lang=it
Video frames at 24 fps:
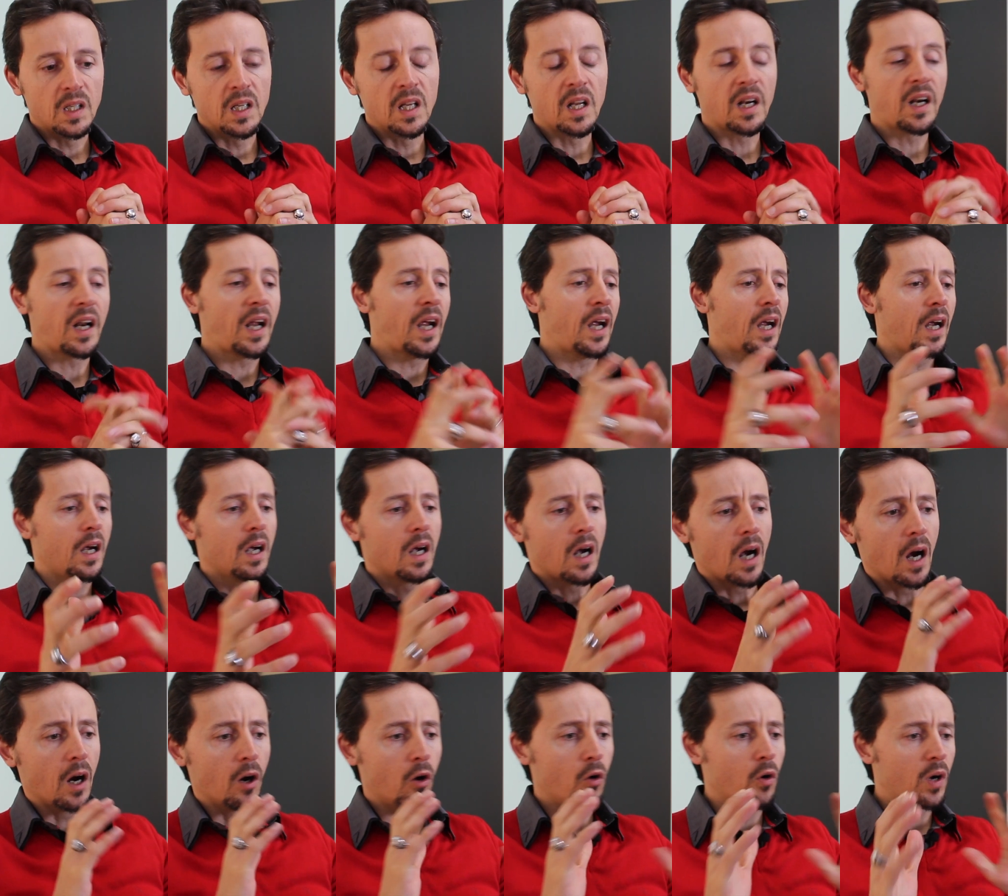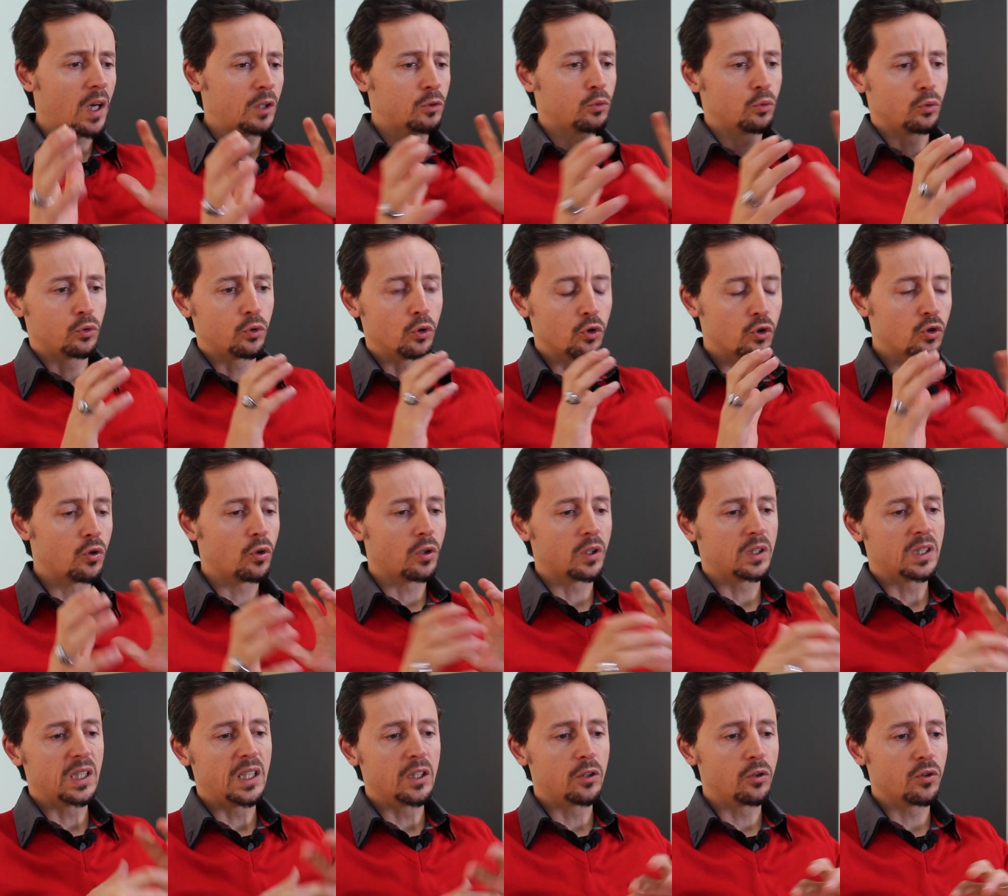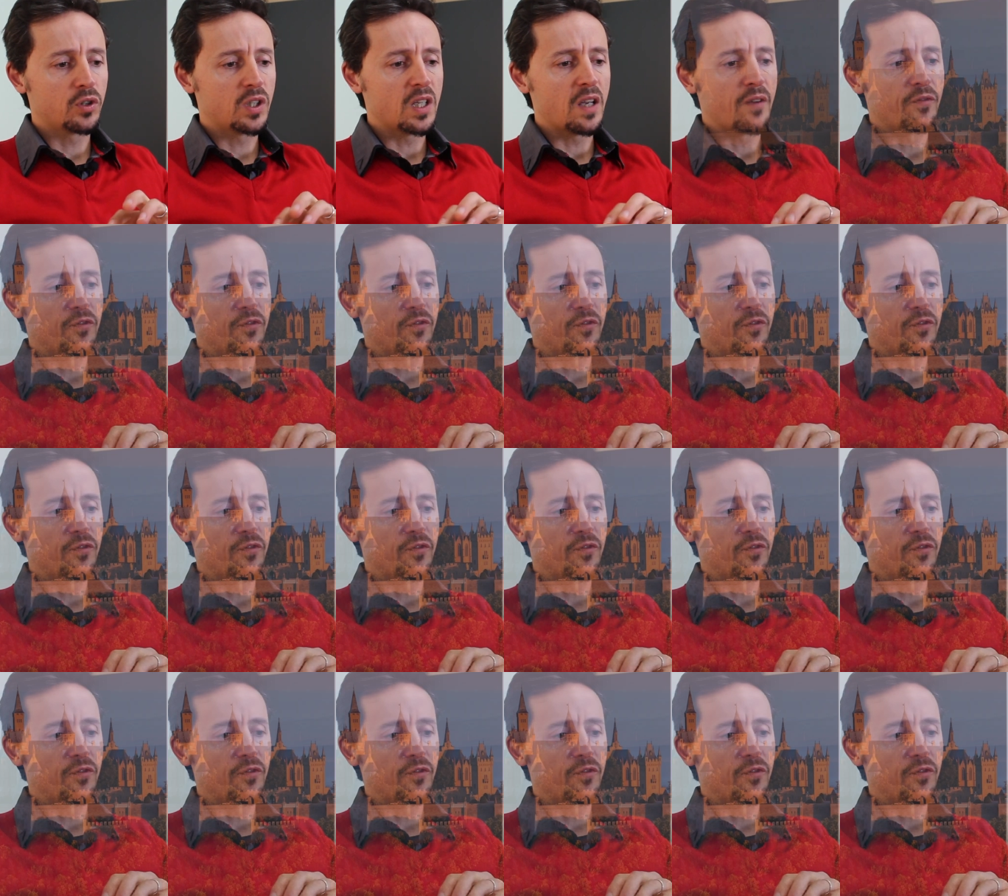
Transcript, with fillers: Il re, ancora tutto stordito, si